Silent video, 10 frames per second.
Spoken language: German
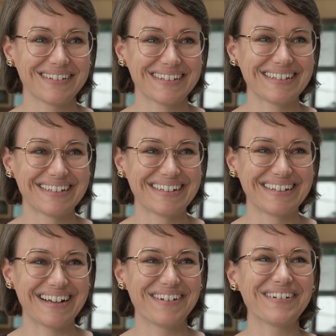bringt
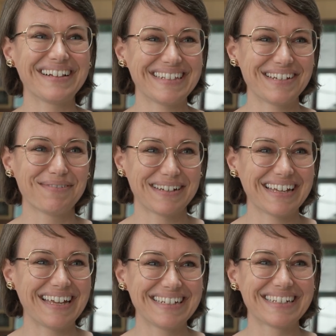seine eigene
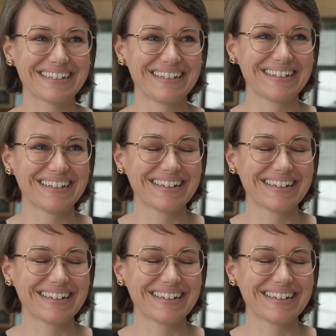Geschichte,